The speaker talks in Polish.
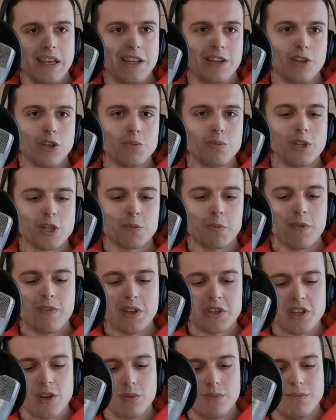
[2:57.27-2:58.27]
I ktoś mi też
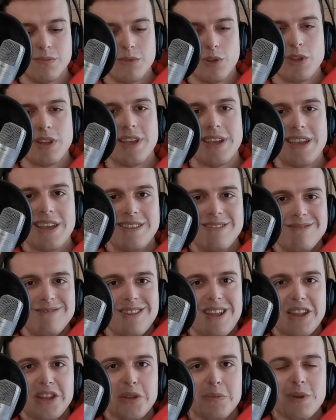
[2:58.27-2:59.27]
powiedział, no e,
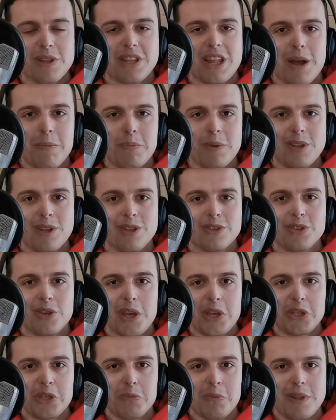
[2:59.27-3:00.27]
na tym etapie, no
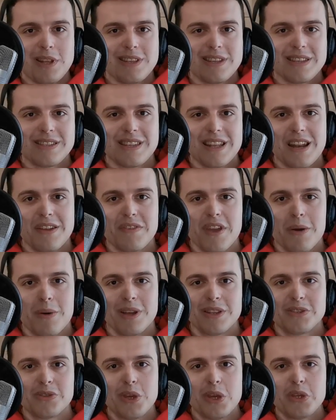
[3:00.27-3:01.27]
co ja się będę zastanawiała,